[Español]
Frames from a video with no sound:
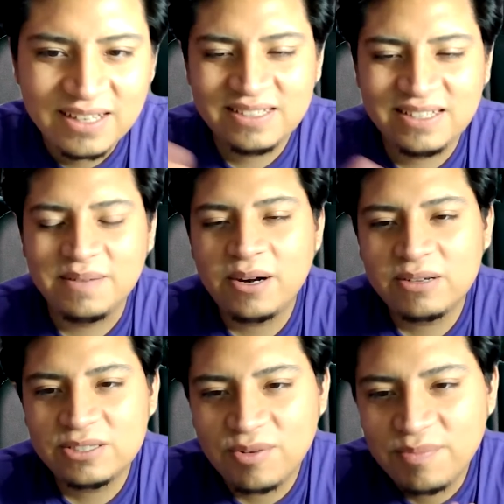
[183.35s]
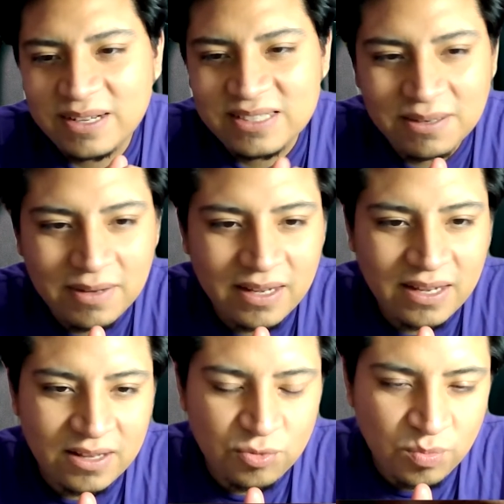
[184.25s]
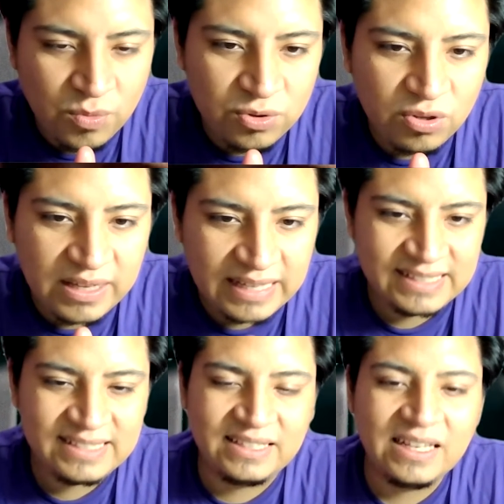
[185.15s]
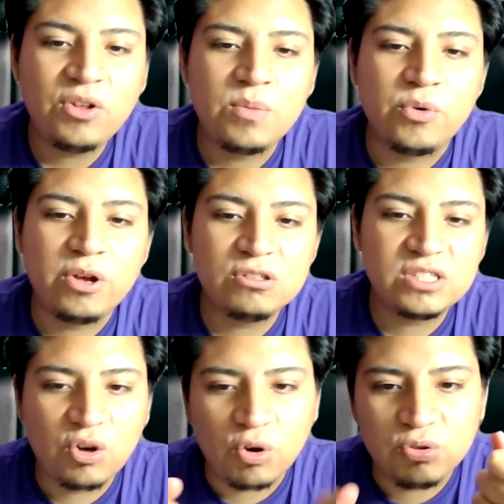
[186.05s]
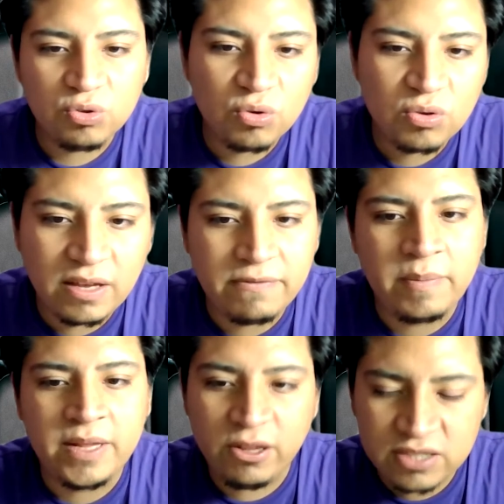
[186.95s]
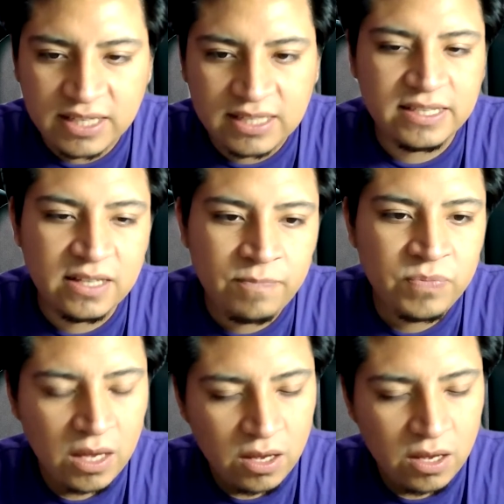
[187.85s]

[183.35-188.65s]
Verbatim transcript: Sin embargo, es comprensible de que en un mundo necesitado de modelos de conducta femeninos en el cine,